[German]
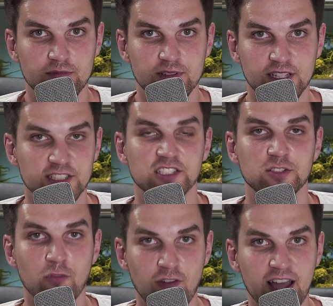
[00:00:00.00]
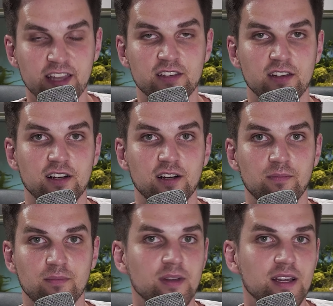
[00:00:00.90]
Das ist so weich,
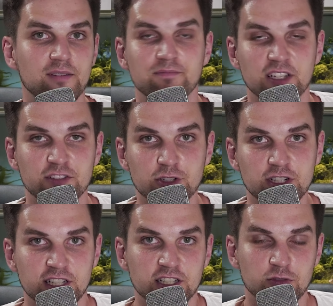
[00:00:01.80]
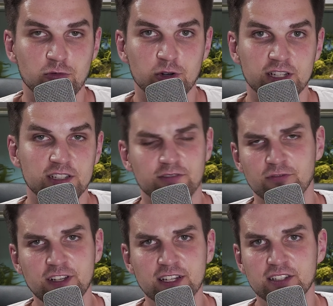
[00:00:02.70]
ähm, das würde nicht so wirklich
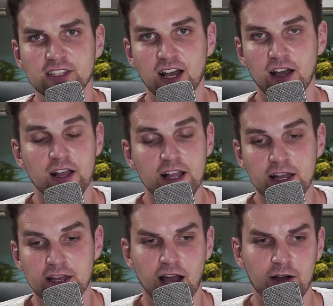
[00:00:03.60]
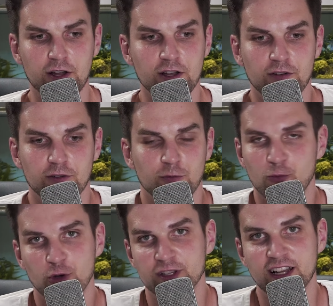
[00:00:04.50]
viele Tiere, ja,
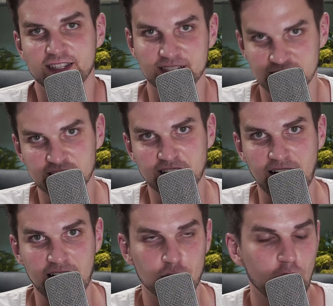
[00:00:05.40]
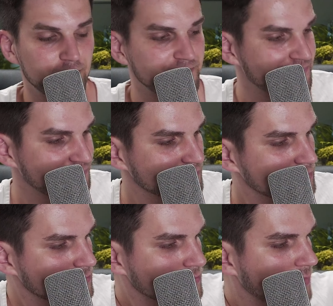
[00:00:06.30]
würden da drin nicht klarkommen.
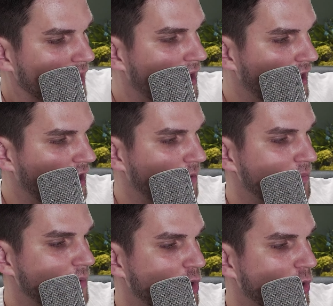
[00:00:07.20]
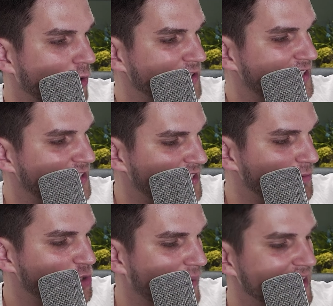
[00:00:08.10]
Ähm, und
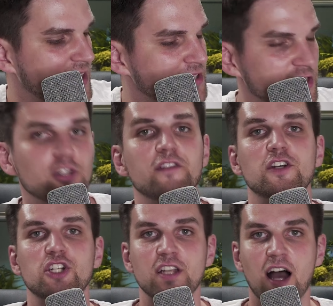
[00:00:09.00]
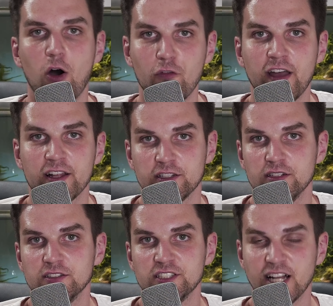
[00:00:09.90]
dementsprechend gibt es natürlich verschiedene
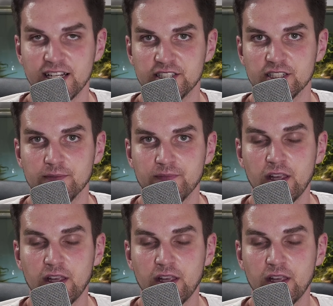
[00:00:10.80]
Aufhärtesalze.